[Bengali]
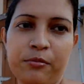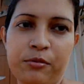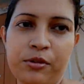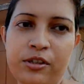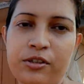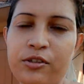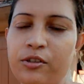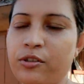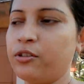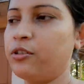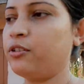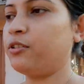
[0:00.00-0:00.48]
যায়
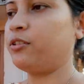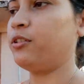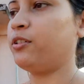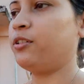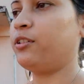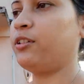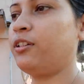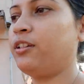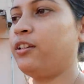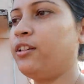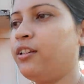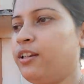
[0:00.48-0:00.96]
বুঝেছো
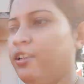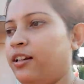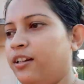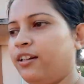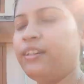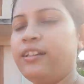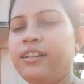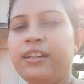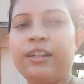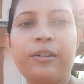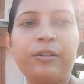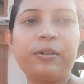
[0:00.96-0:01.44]

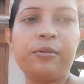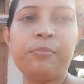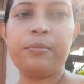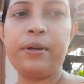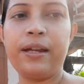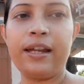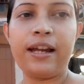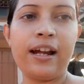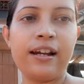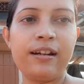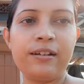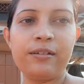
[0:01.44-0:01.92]
দেখো
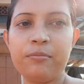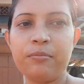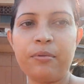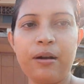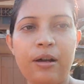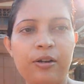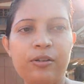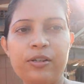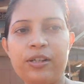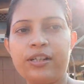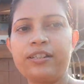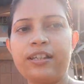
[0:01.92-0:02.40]
মেয়ে আর
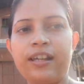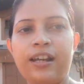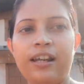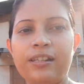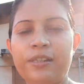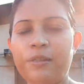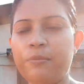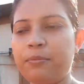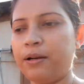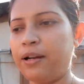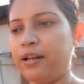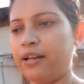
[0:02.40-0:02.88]
ভালো টিকে
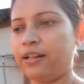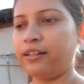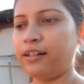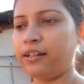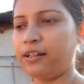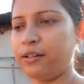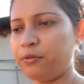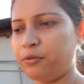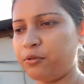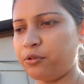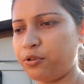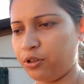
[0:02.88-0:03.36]
চালাতে পারে না
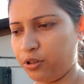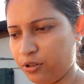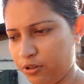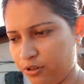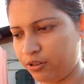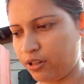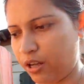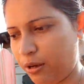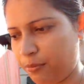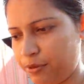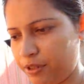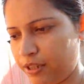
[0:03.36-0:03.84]
দেখি উঠো
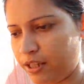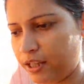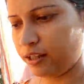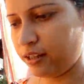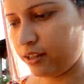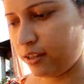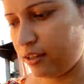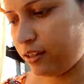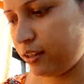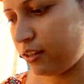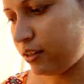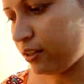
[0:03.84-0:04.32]
আমি
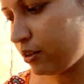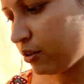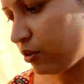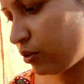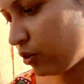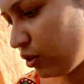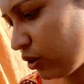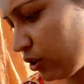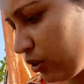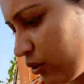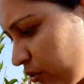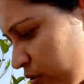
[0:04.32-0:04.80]

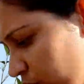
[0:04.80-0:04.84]
উঠো